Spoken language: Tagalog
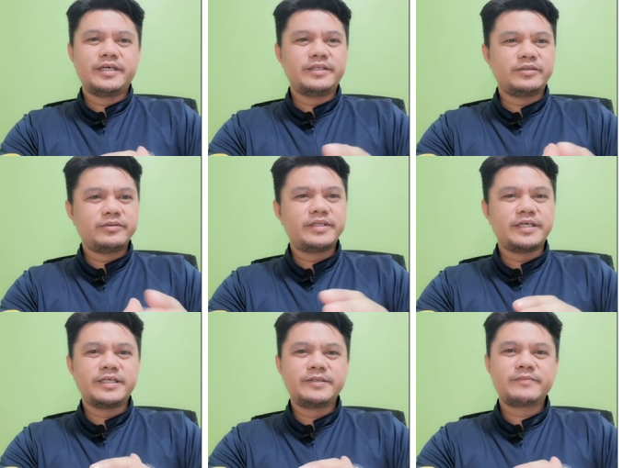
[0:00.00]
And
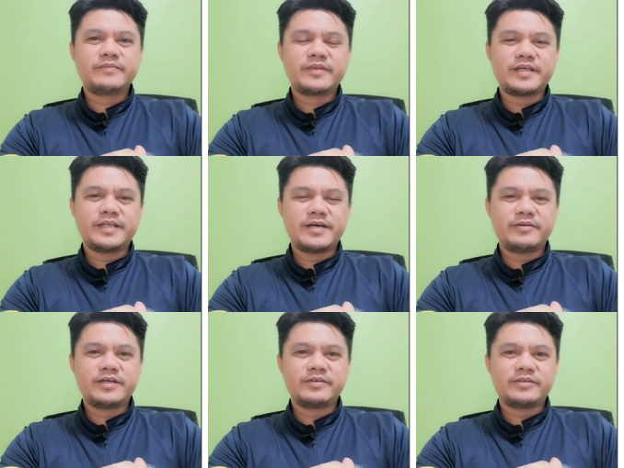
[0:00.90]
today,
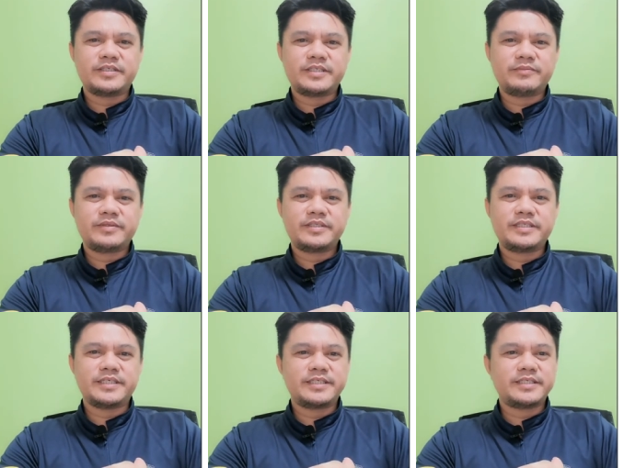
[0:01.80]
tanaw nato sa chapter
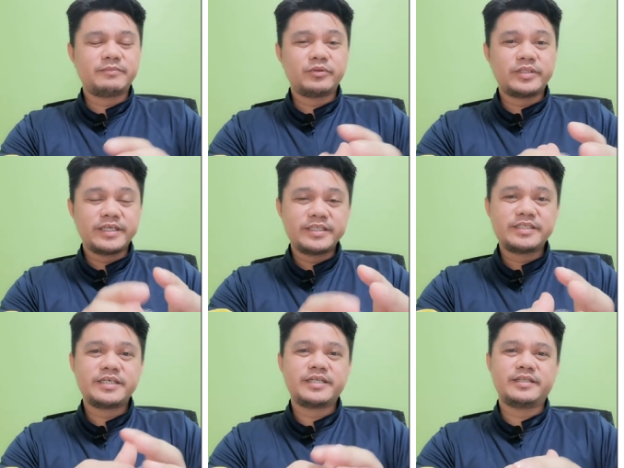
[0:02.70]
6 a
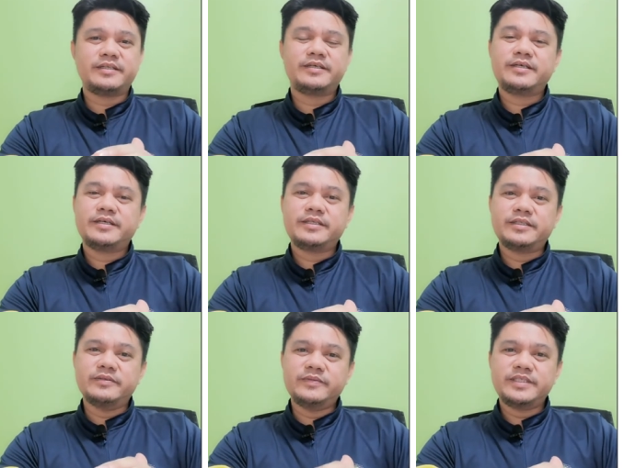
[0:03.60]
potential
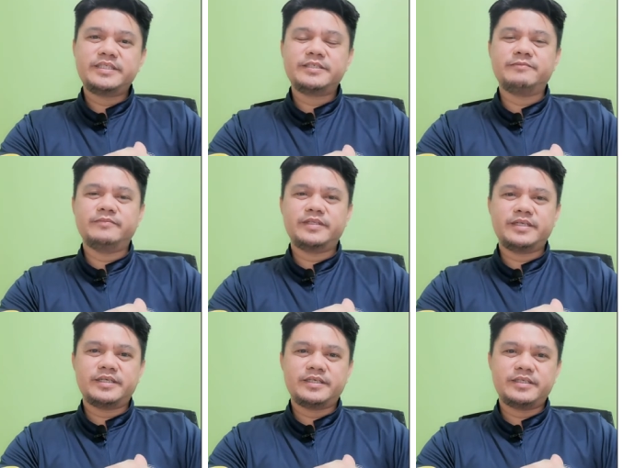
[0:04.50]
divisive
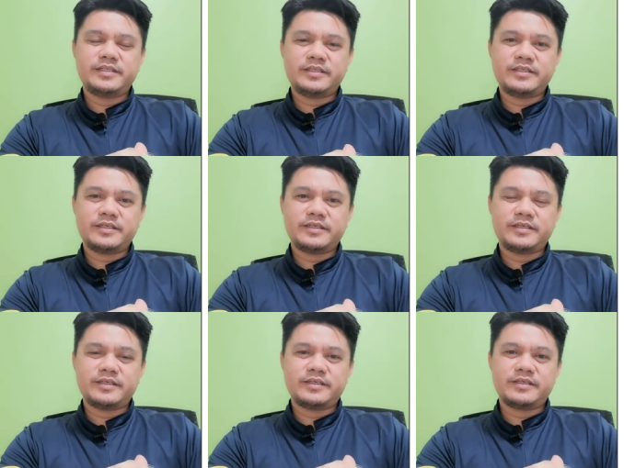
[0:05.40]
na,
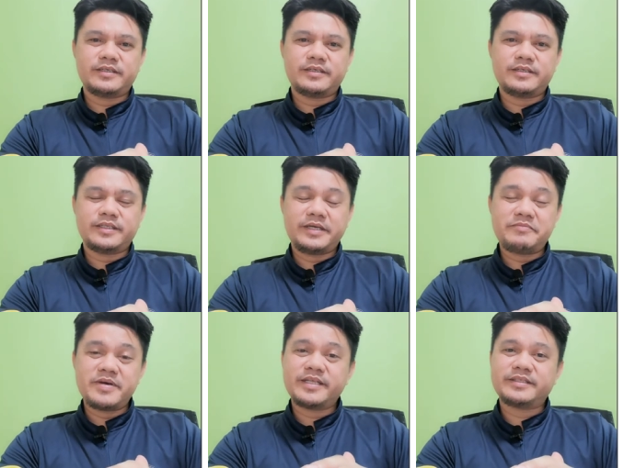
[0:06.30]
uh, na
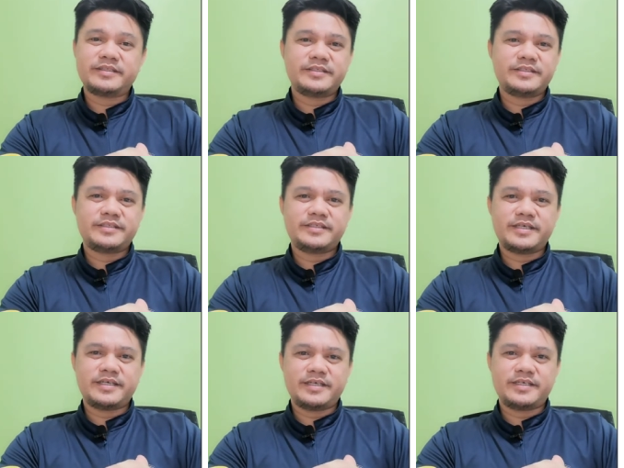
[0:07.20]
event
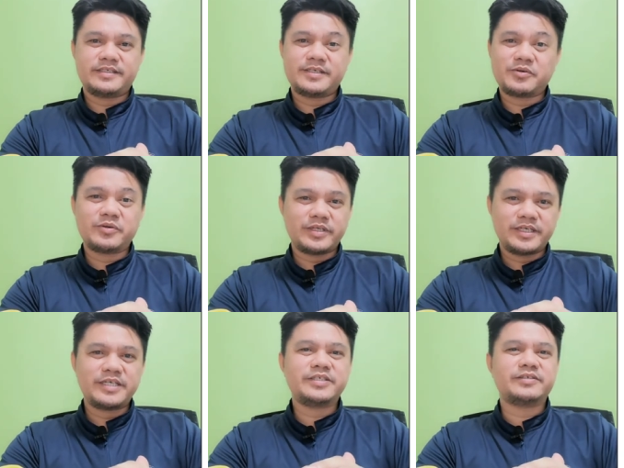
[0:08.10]
sa, sa
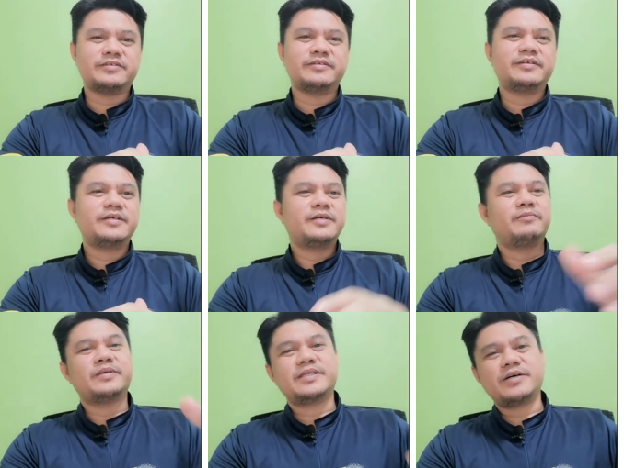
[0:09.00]
congregation.
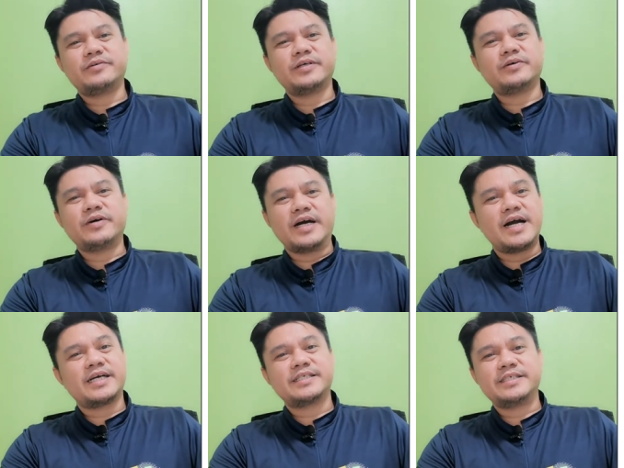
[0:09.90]
Basahon ako ang
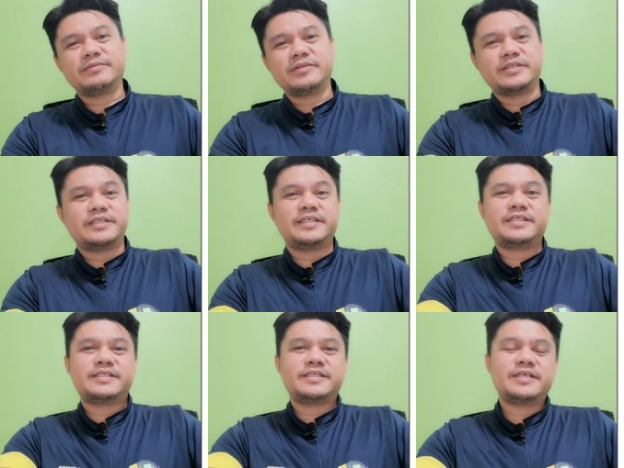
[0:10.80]
Acts chapter
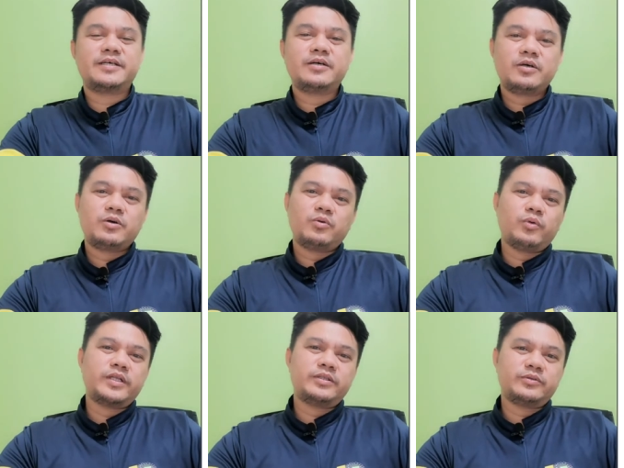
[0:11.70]

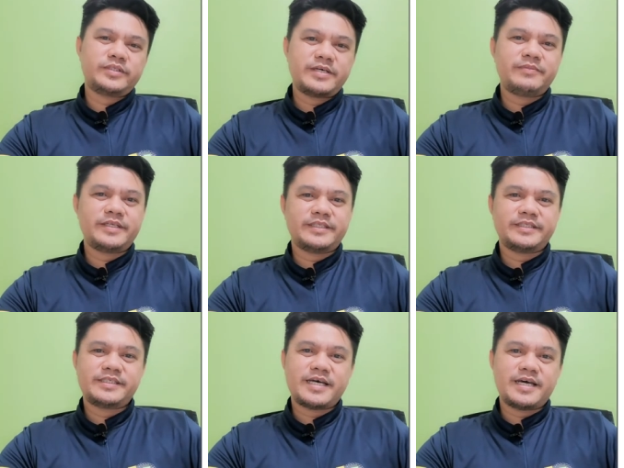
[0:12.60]
6, 1 to
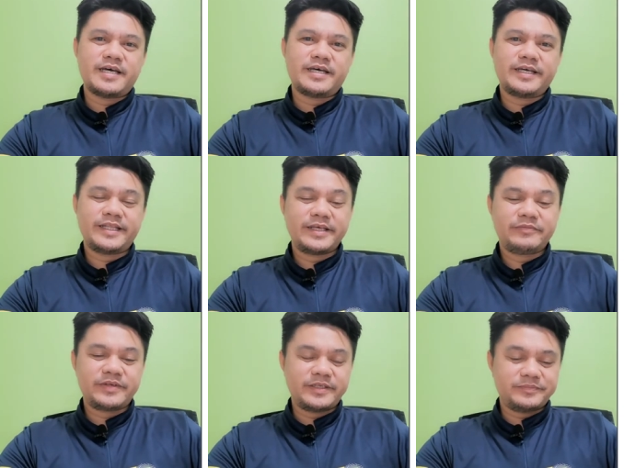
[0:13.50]
7 sa
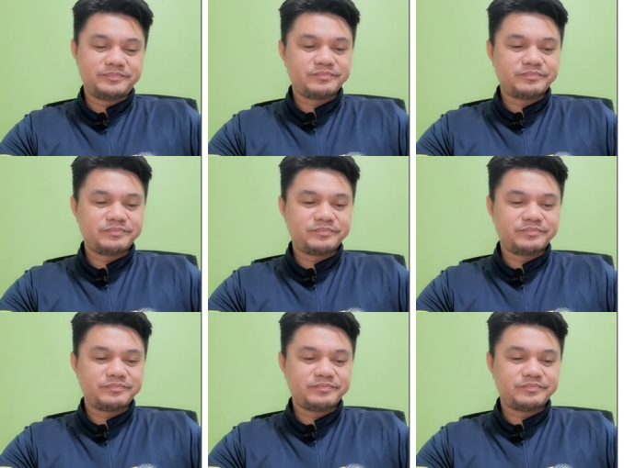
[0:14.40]
NIV.